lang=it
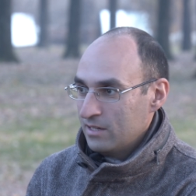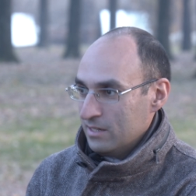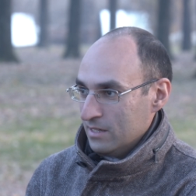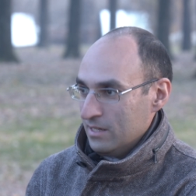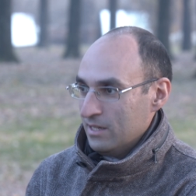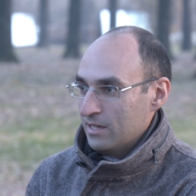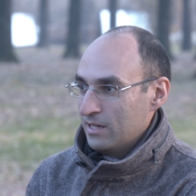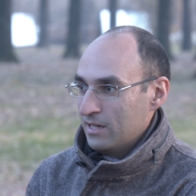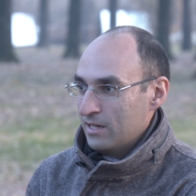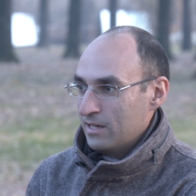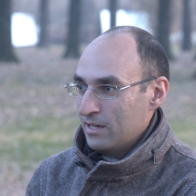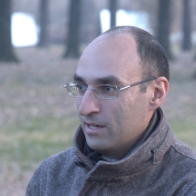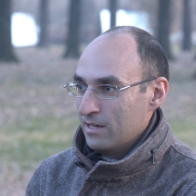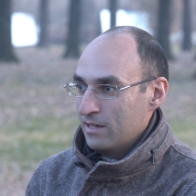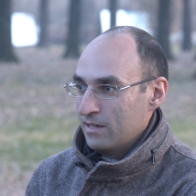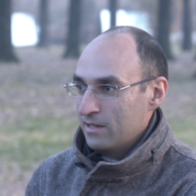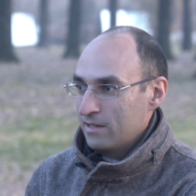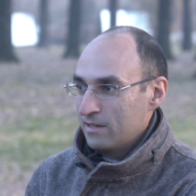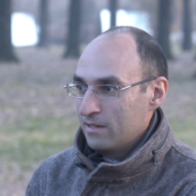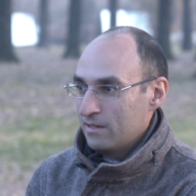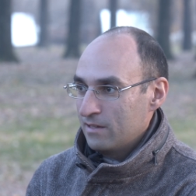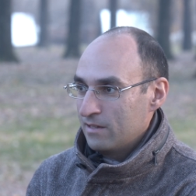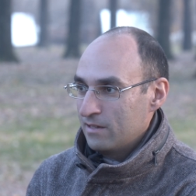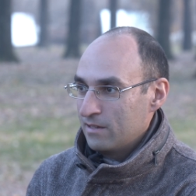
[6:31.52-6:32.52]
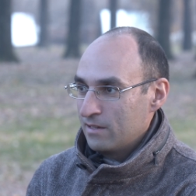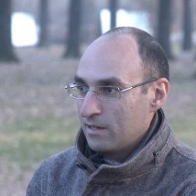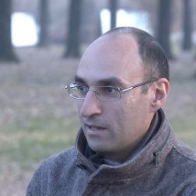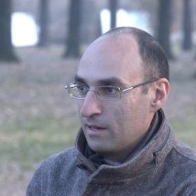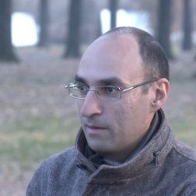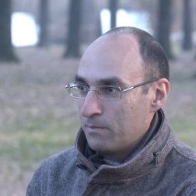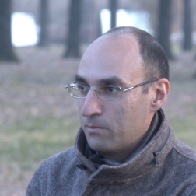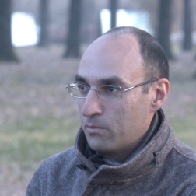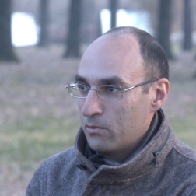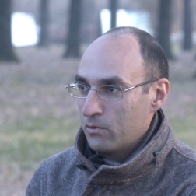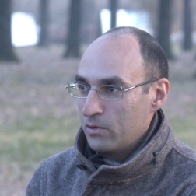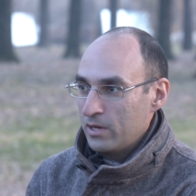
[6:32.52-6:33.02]
Eh, eh,
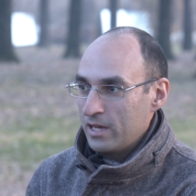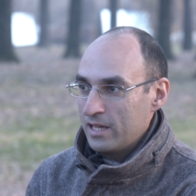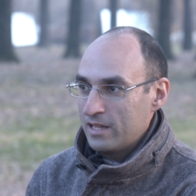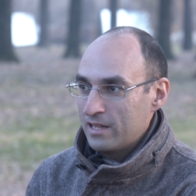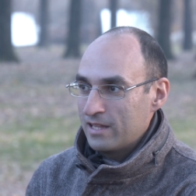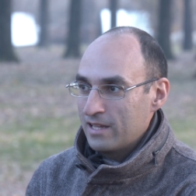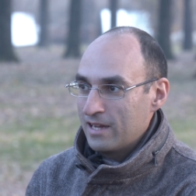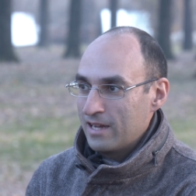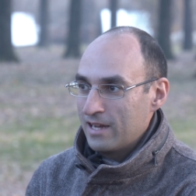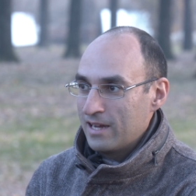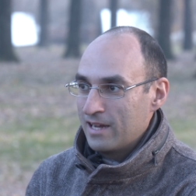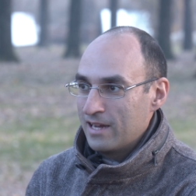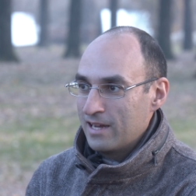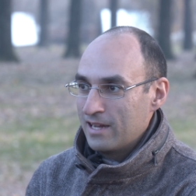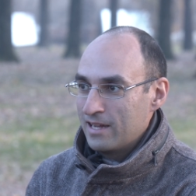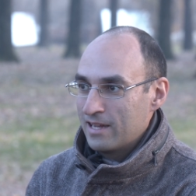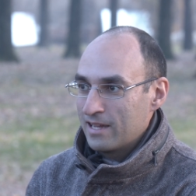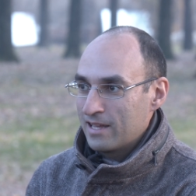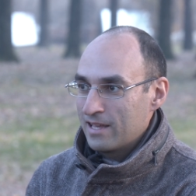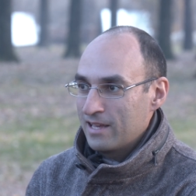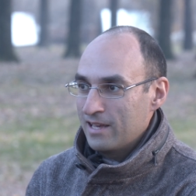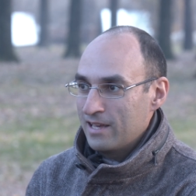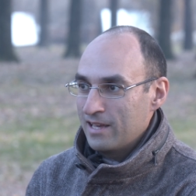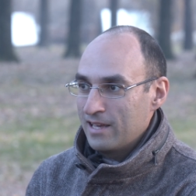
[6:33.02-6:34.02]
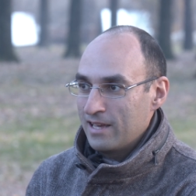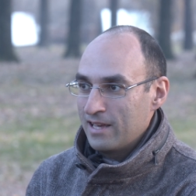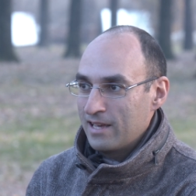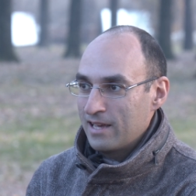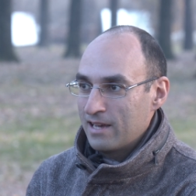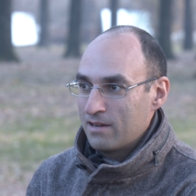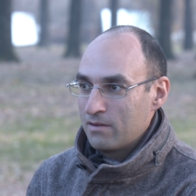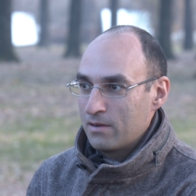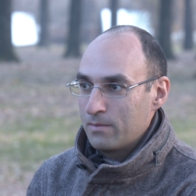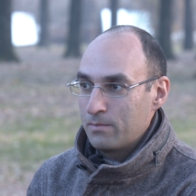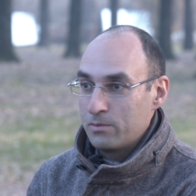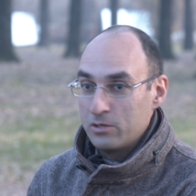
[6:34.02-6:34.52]
il poeta che
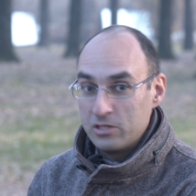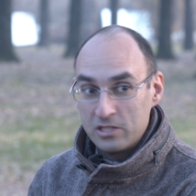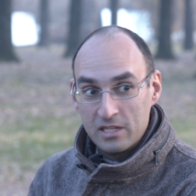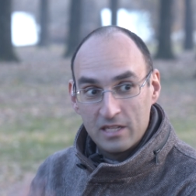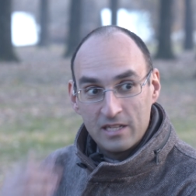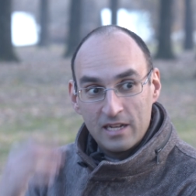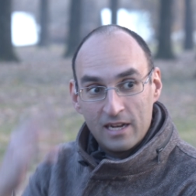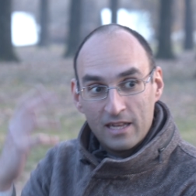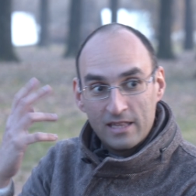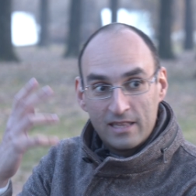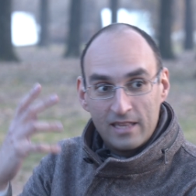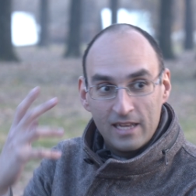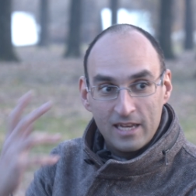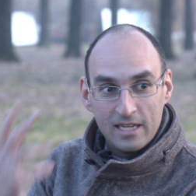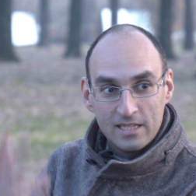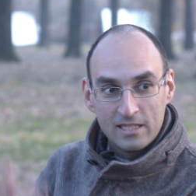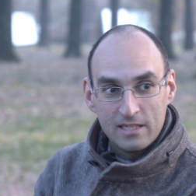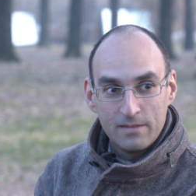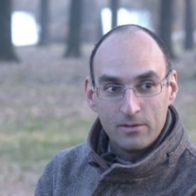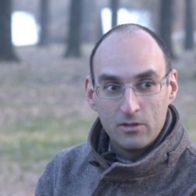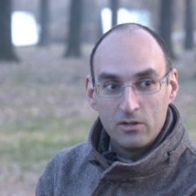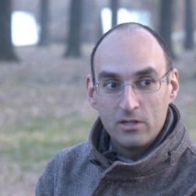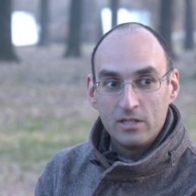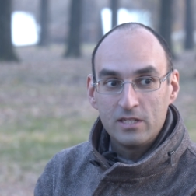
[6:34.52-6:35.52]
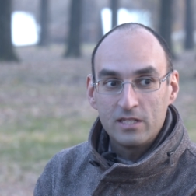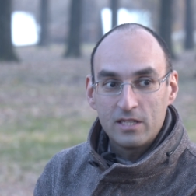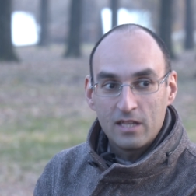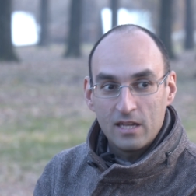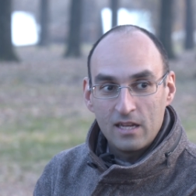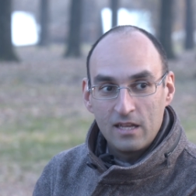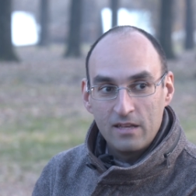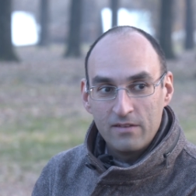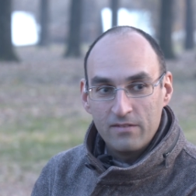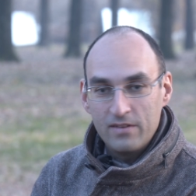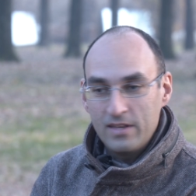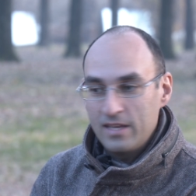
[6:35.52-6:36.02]
ha una poesia nella testa ma non la
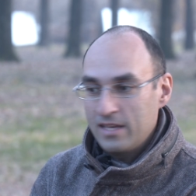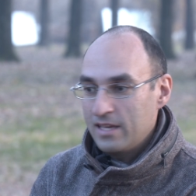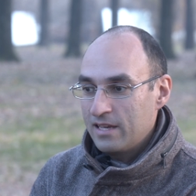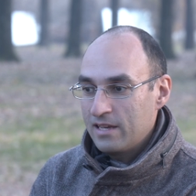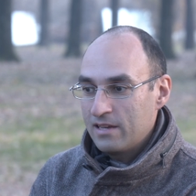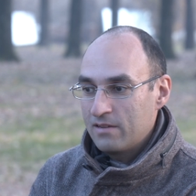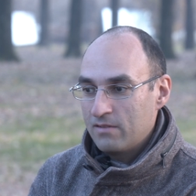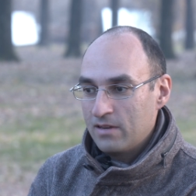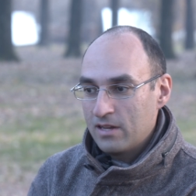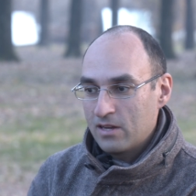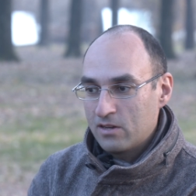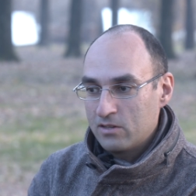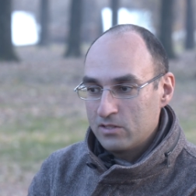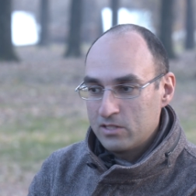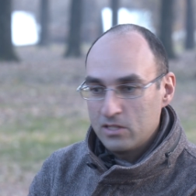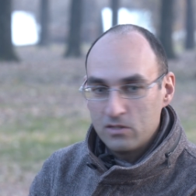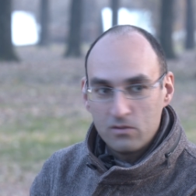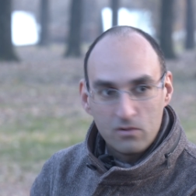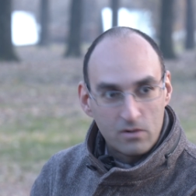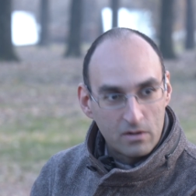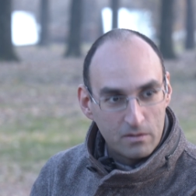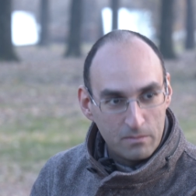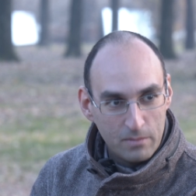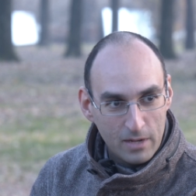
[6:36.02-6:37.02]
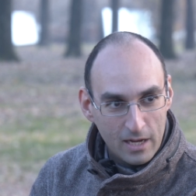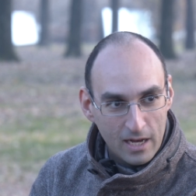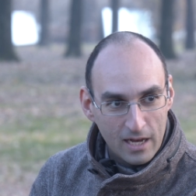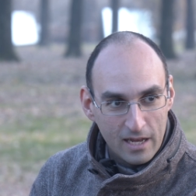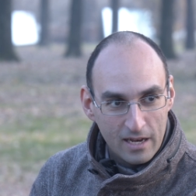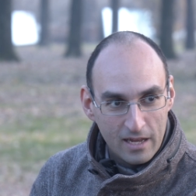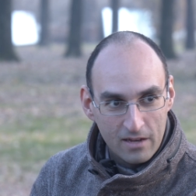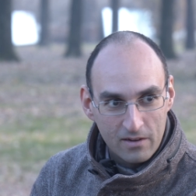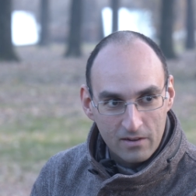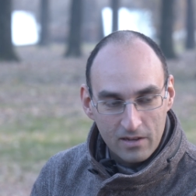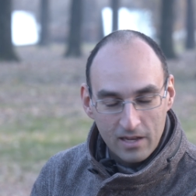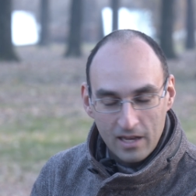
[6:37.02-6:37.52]
scrive, eh, quella cosa non
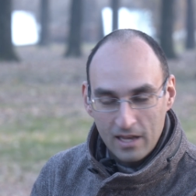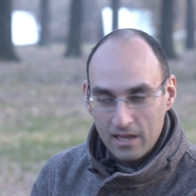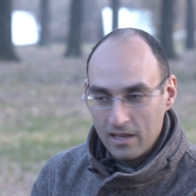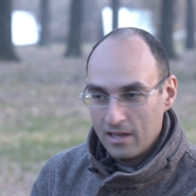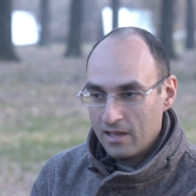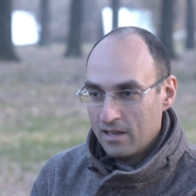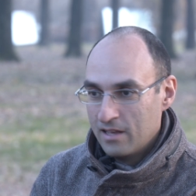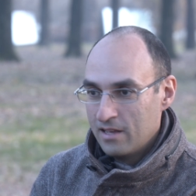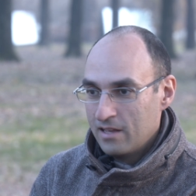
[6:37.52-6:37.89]
rimane. Okay?